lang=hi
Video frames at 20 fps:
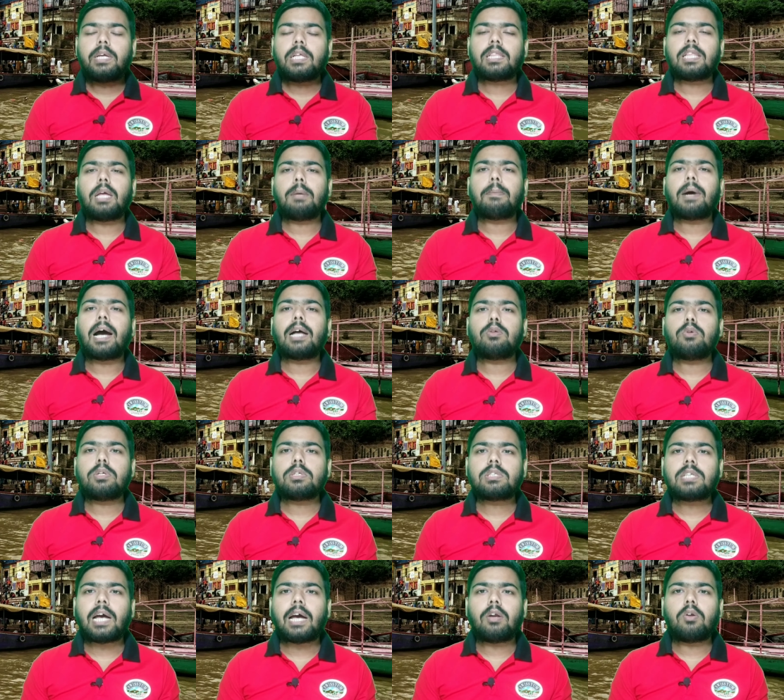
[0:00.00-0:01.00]
भी कितना ही बहादुर
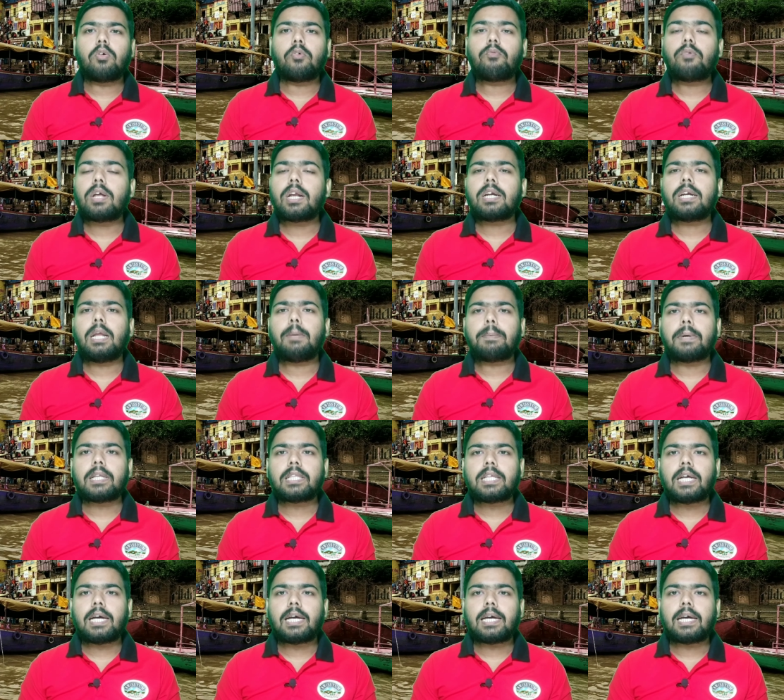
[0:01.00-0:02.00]
इंसान हो फर्क नहीं
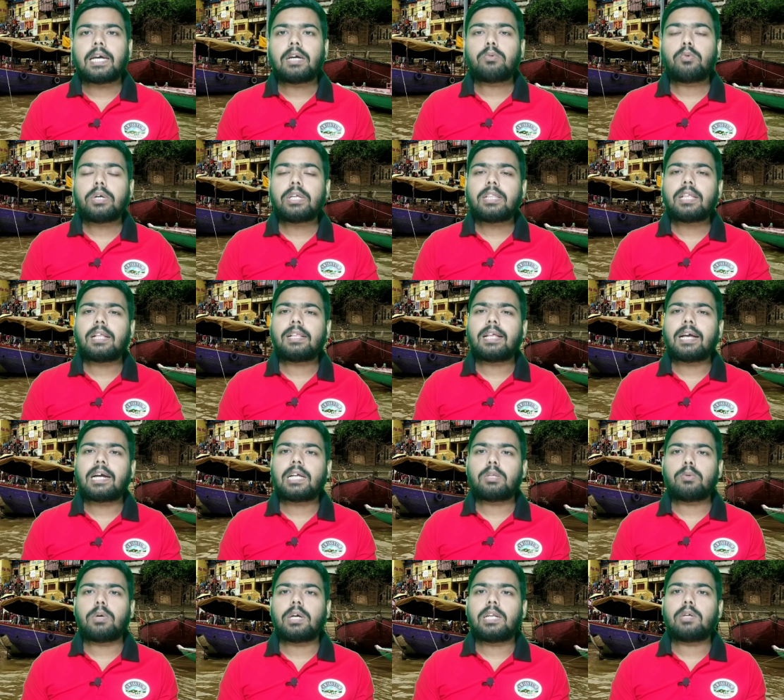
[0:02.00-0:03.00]
पड़ता है वो कितना
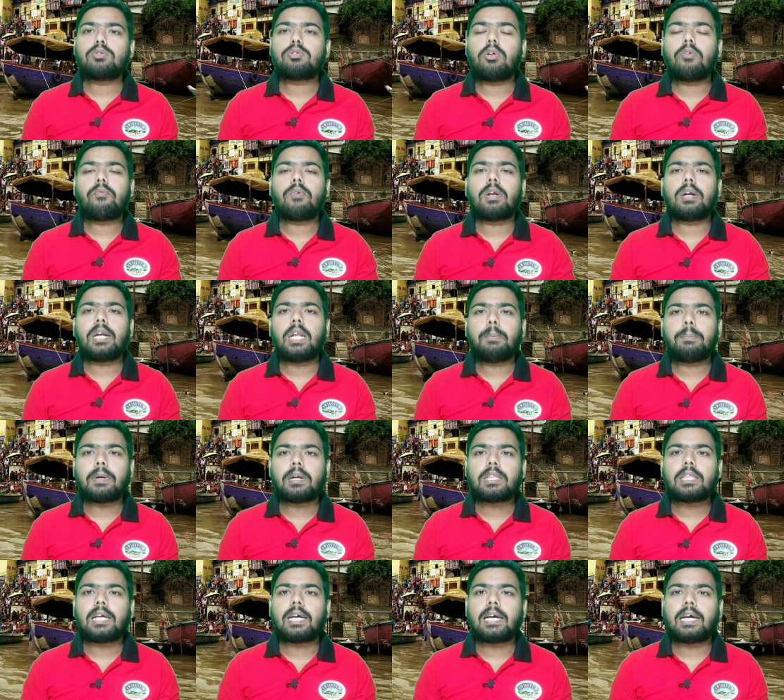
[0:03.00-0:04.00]
ताकतवर है उससे भी फर्क नहीं
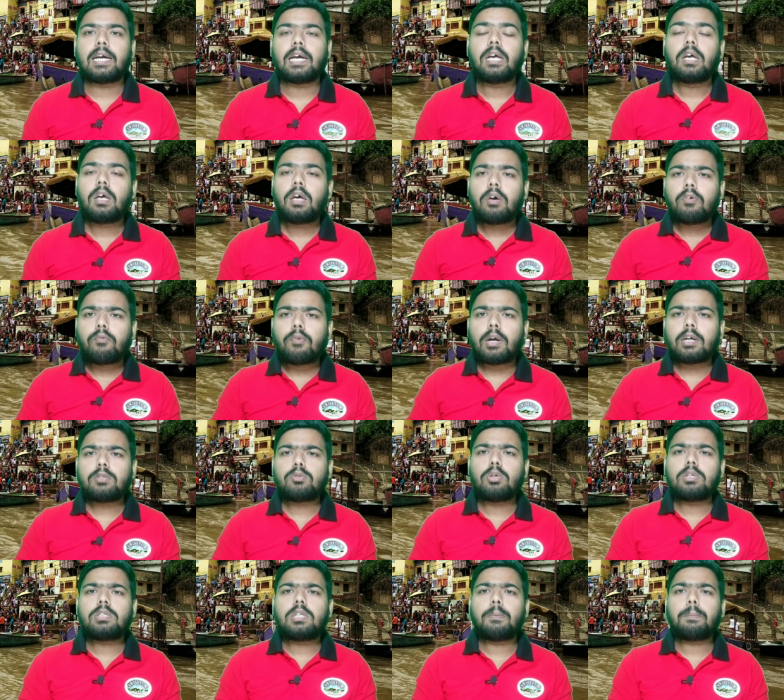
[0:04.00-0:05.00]
पड़ता है फर्क
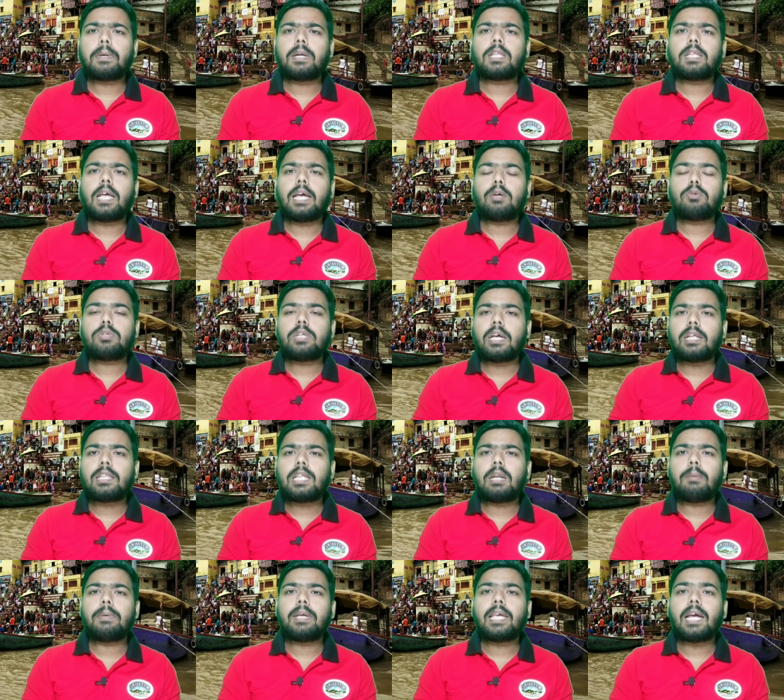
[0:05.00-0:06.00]
तो इससे पड़ता है कि उसके
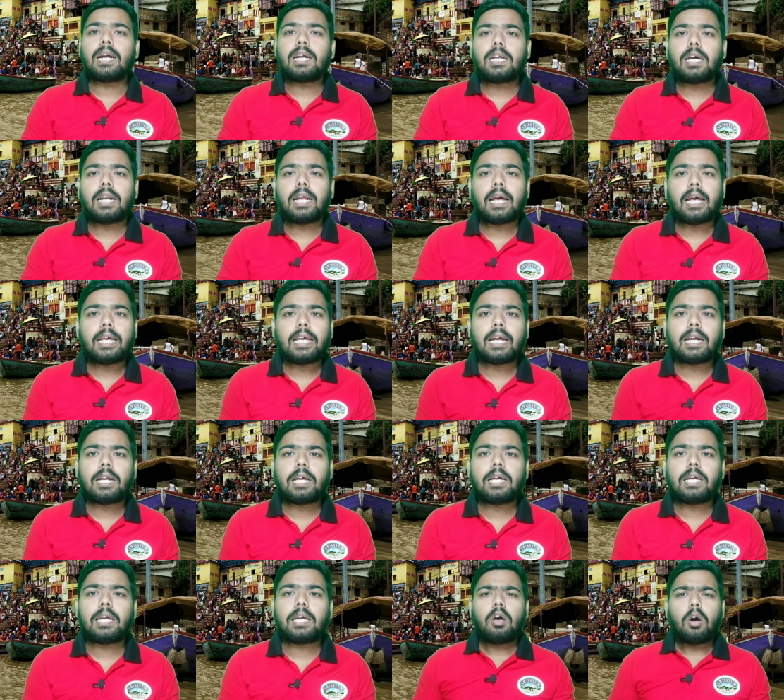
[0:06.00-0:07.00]
अंदर में क्या डर है या
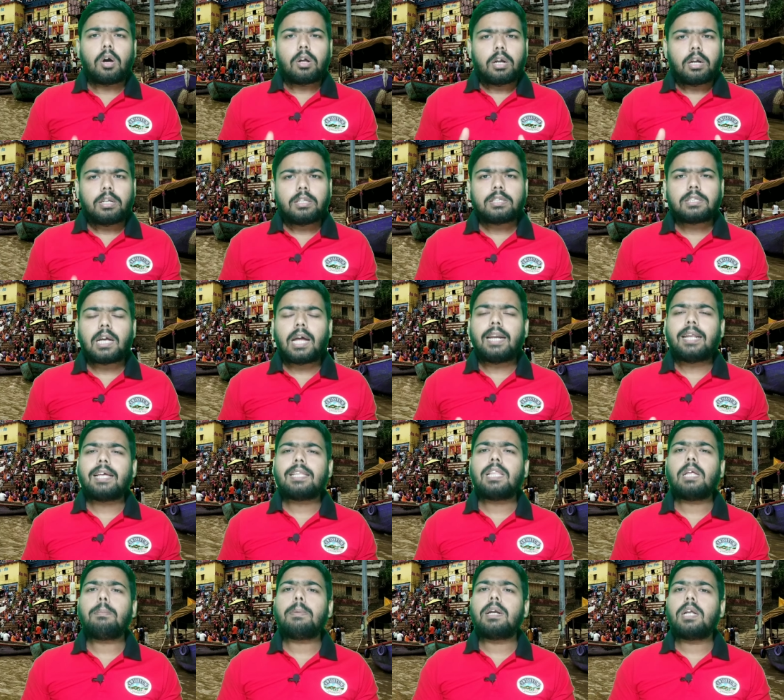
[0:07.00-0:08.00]
नहीं और हर इंसान के
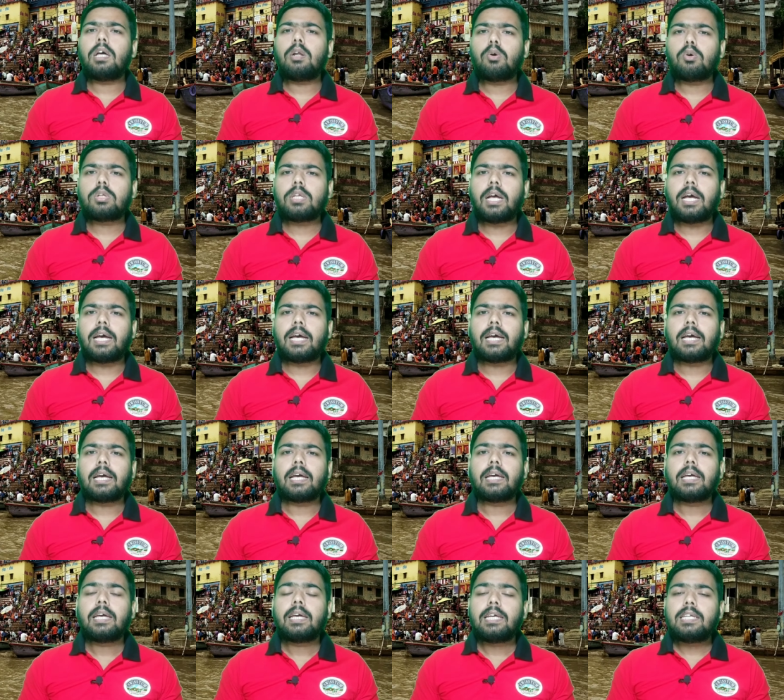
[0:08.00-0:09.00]
अंदर में डर होता है
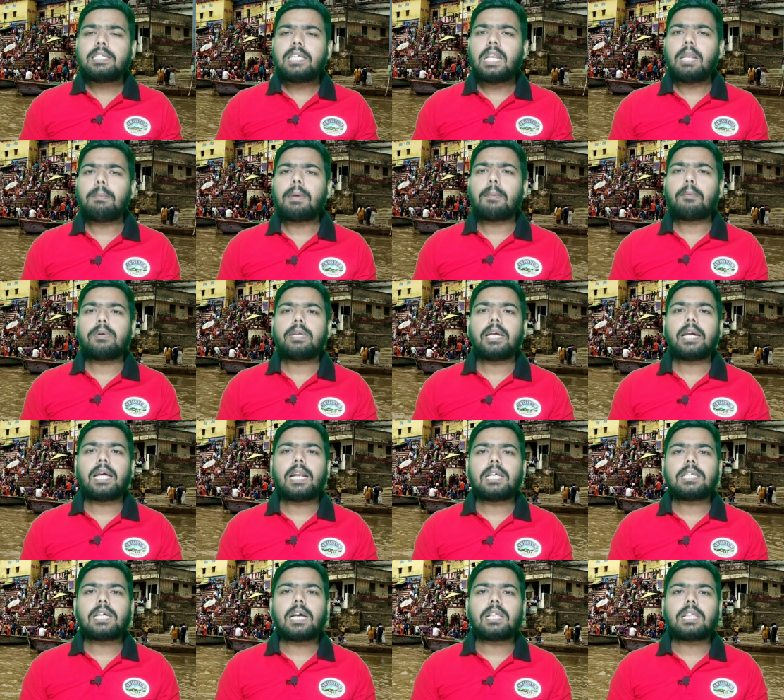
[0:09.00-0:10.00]
इसीलिए मैं आपको ये
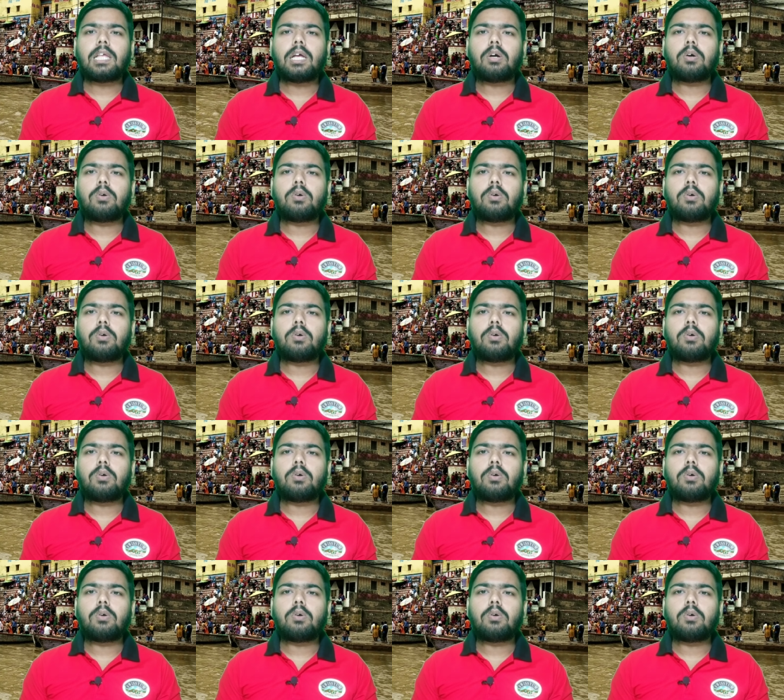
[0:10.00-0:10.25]
कहना चाहता